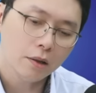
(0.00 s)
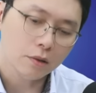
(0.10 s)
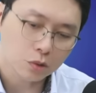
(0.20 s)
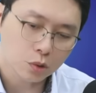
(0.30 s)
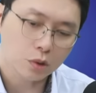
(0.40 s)

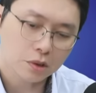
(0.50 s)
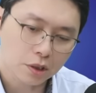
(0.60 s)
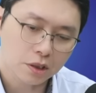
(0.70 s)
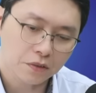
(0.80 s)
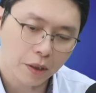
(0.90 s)
这这
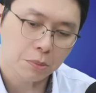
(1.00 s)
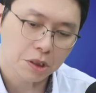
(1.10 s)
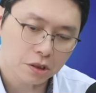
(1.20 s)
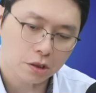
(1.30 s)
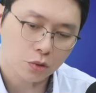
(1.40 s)
个是非常明
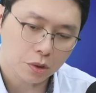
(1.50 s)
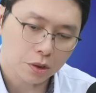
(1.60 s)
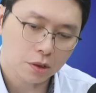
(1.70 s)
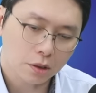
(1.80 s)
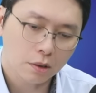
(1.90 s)
智的决
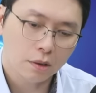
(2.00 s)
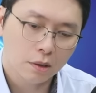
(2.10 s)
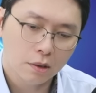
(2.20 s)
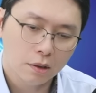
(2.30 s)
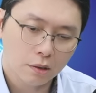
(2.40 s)
定。
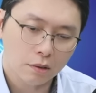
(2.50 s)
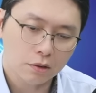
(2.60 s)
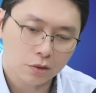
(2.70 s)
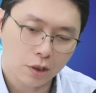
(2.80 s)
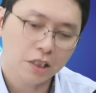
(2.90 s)
是，哦，
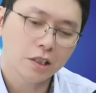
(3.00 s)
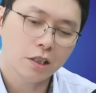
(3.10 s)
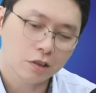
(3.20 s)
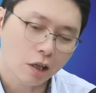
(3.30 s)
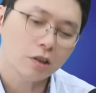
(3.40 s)
就让
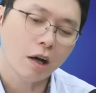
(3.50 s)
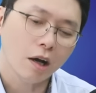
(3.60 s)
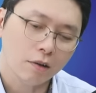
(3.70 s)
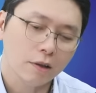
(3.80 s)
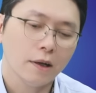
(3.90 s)
Intel 打一打
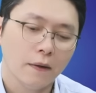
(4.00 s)
好了啦，